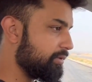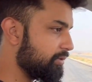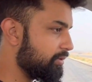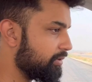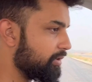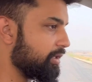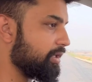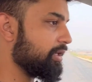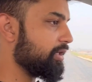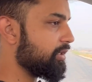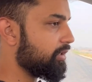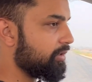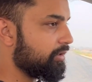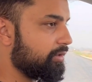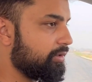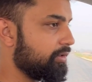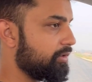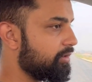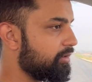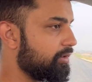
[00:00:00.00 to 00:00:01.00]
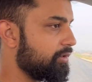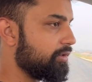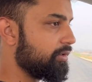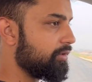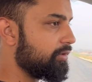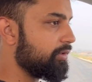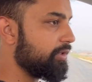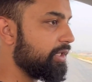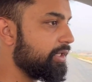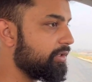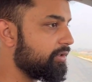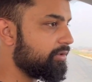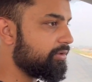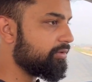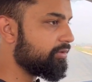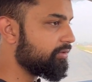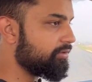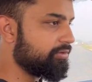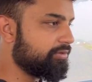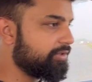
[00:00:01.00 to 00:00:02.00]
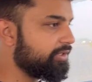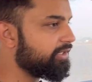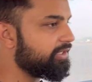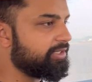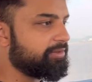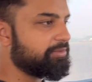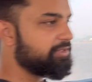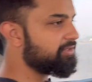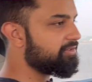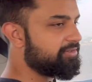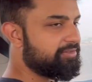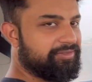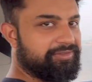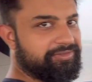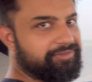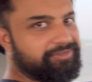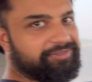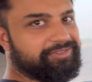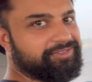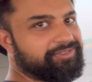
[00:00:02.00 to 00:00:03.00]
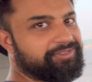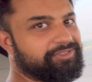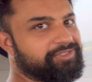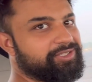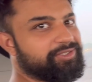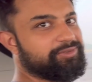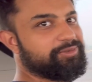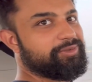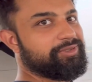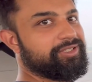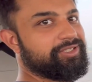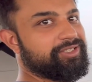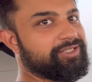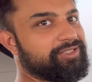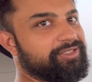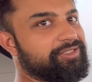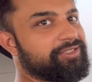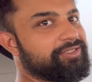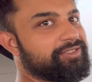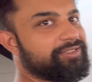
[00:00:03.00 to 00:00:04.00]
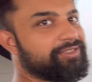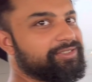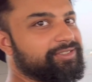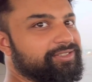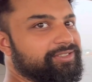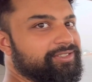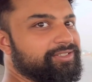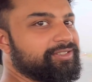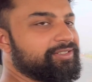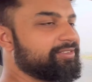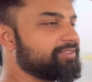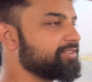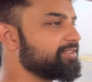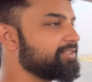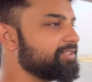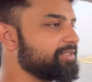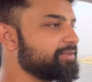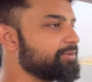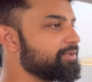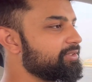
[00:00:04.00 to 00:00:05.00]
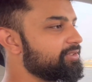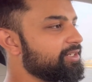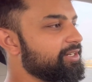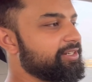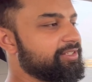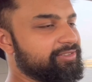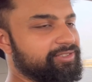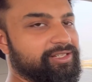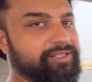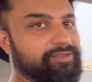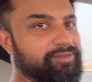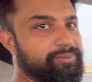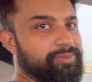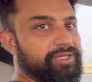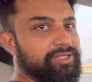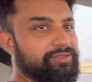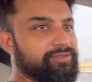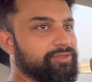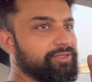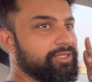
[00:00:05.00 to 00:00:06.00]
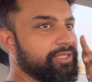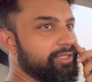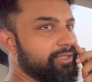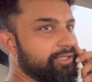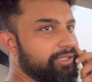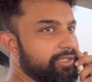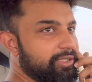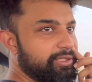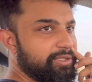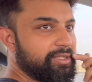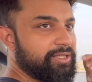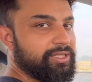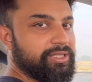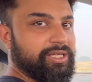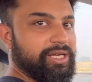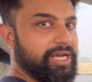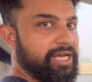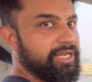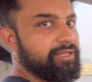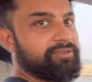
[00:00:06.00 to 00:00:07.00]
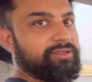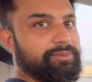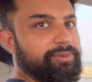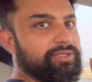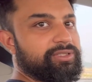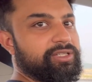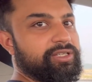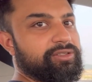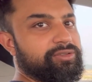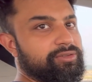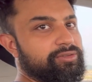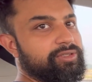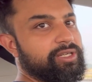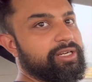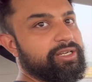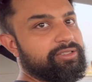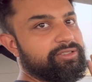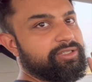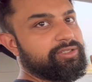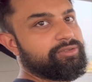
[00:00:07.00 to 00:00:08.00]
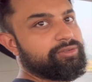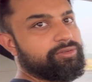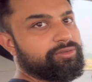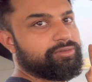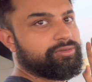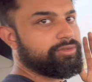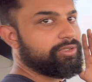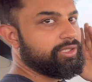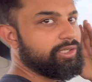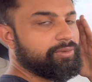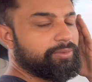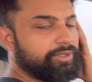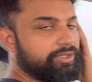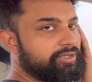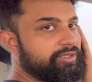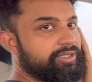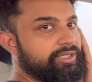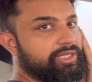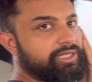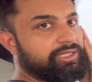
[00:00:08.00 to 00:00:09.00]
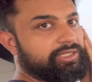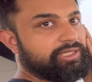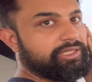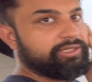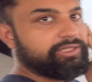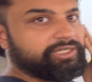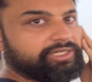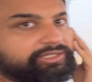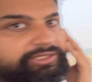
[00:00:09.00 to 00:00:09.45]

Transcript: रहे हो या हाँ। शहर में आप चला रहे हो तो सिटी तो में छह सौ नहीं देती सिटी में साढ़े चार सौ पाँच सौ देती है हाईवे पे हाँ, हाँ। छह सौ साढ़े छह सौ किलोमीटर निकाल जाती है